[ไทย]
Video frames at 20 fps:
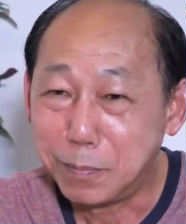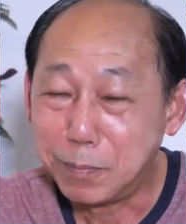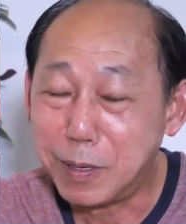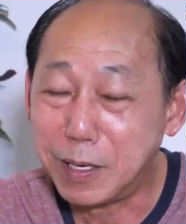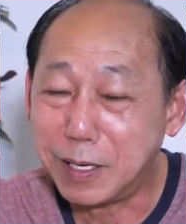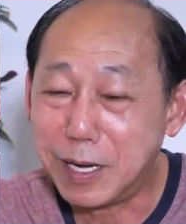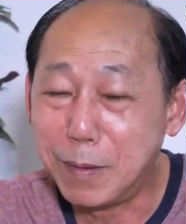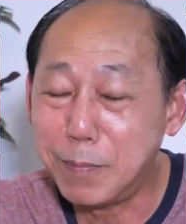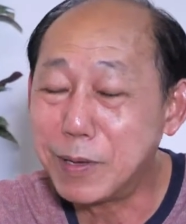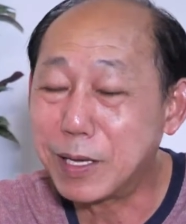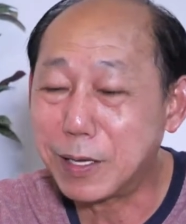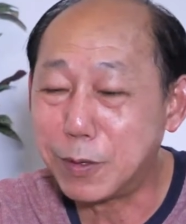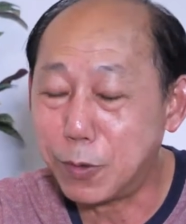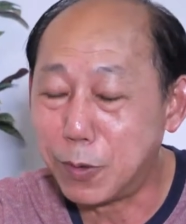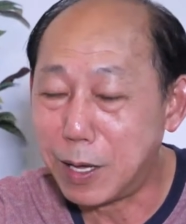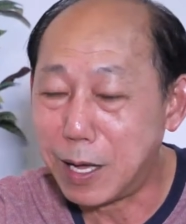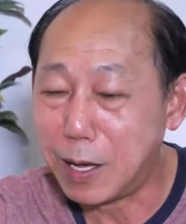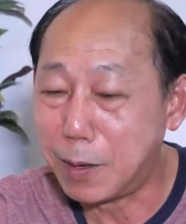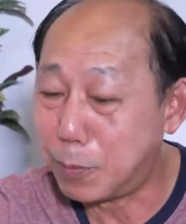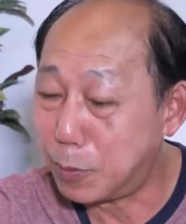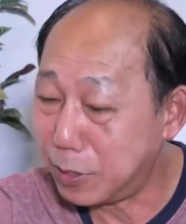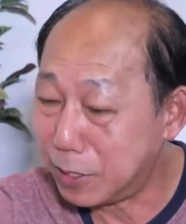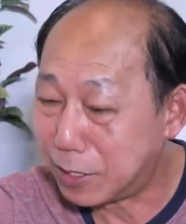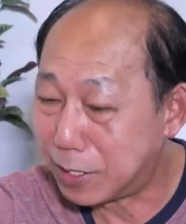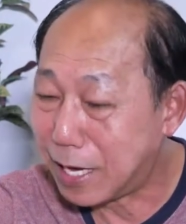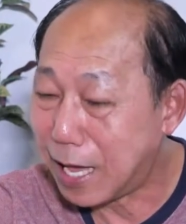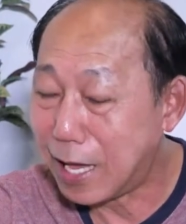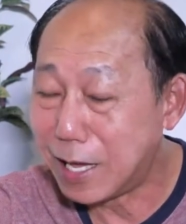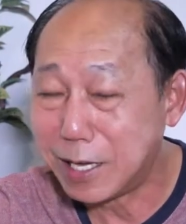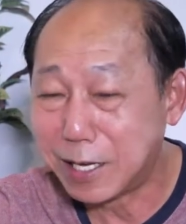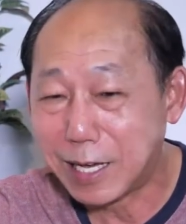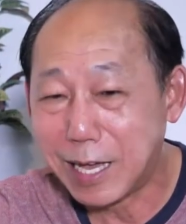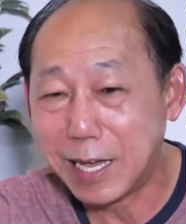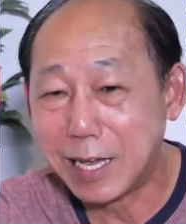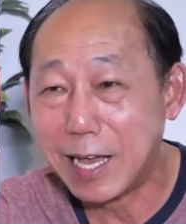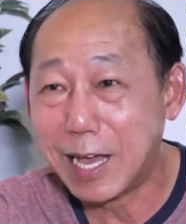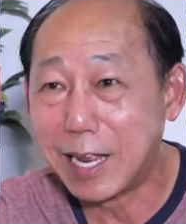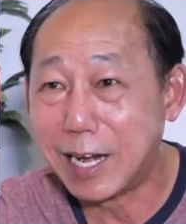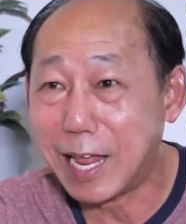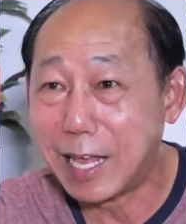เปิดได้ไม่กี่วันอออีกข้าง
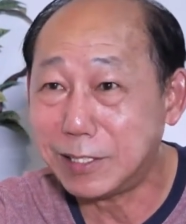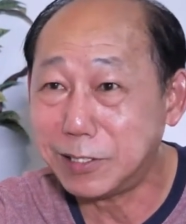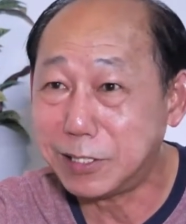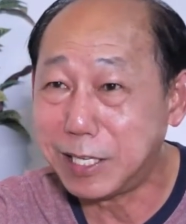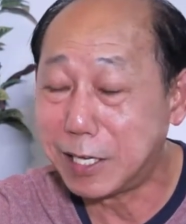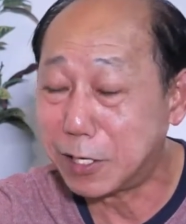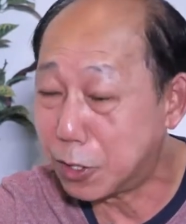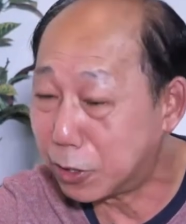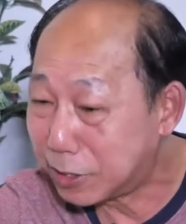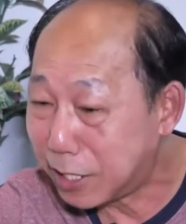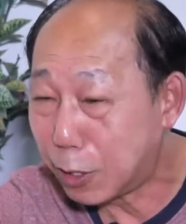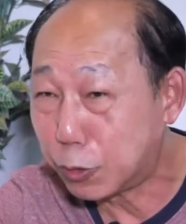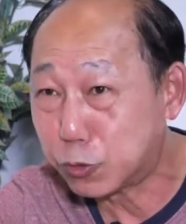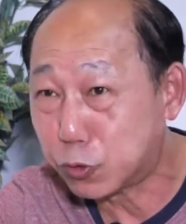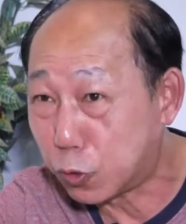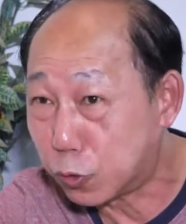ข้างร้านเจ๊งก็เช่า